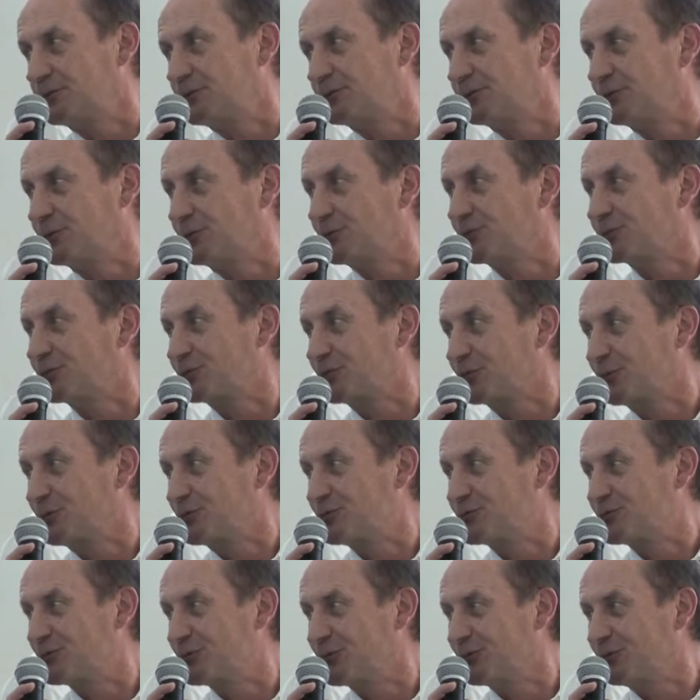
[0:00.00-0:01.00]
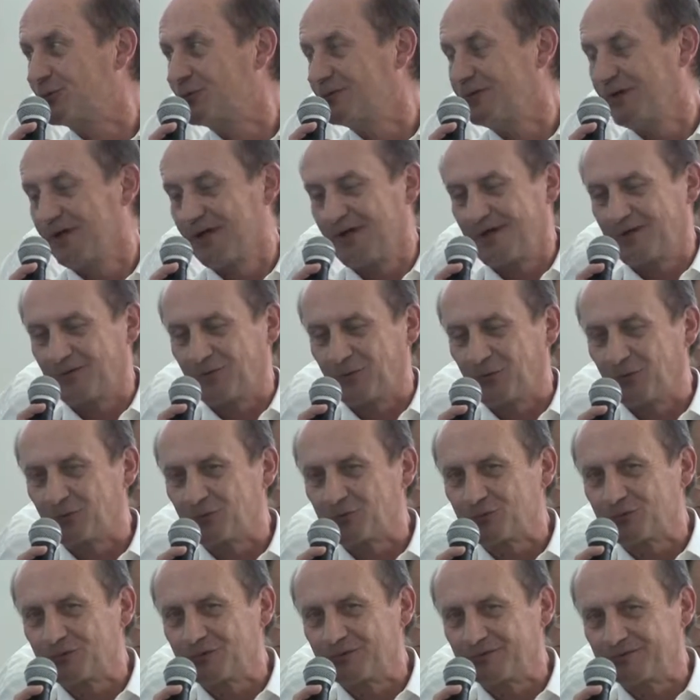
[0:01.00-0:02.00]
de, construction, de,
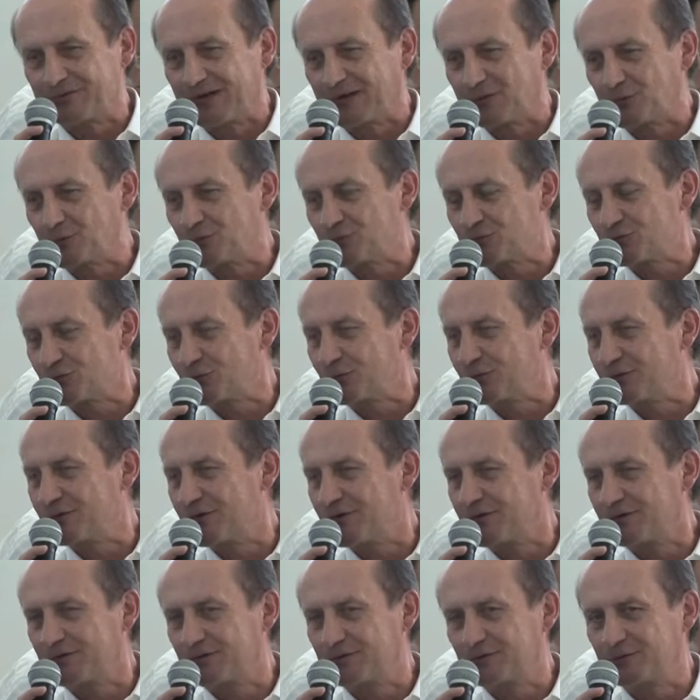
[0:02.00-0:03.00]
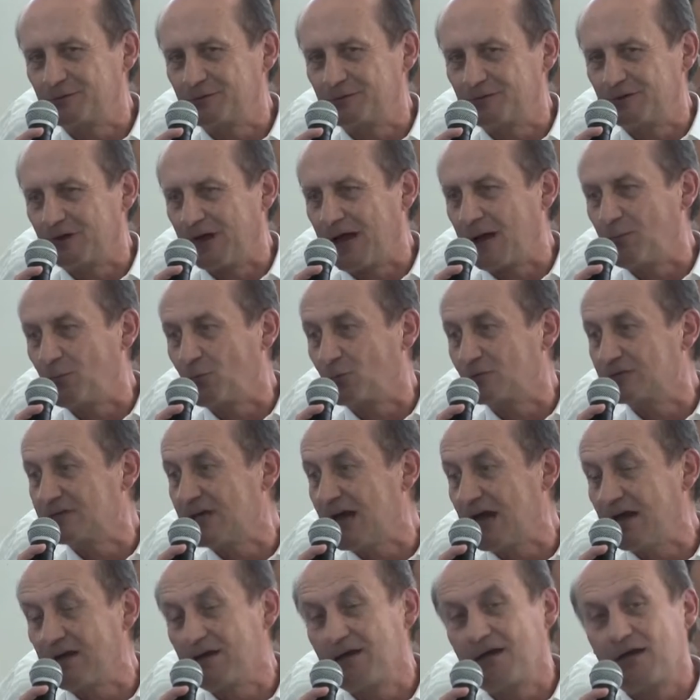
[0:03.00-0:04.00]
le constructeur un
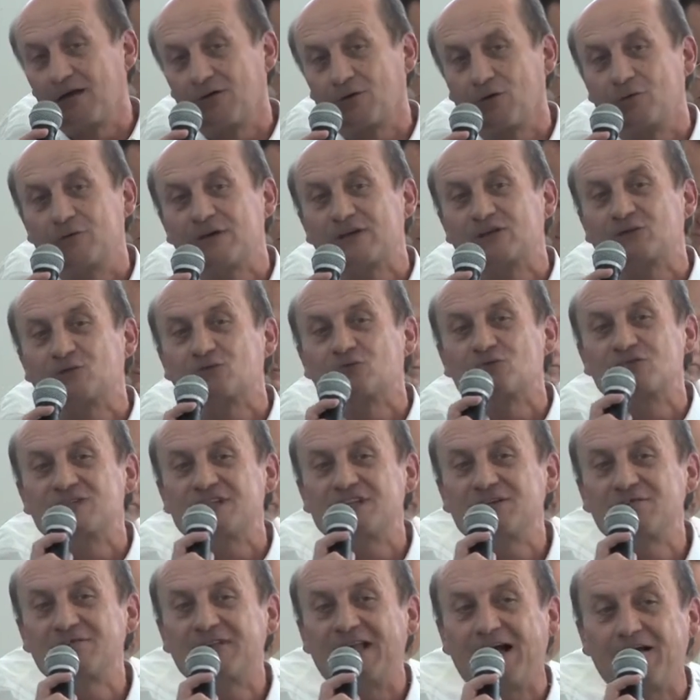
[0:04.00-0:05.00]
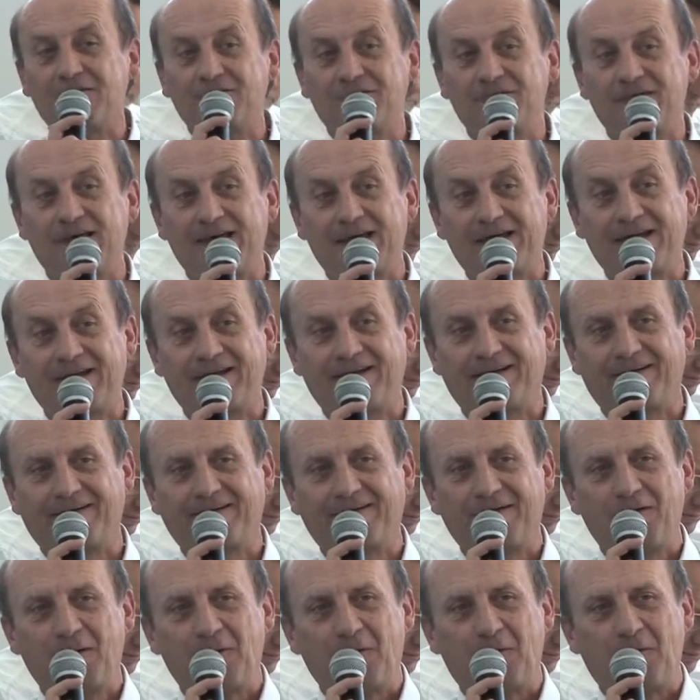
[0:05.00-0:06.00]
mondial, quand vous voyez son chiffre d'affaires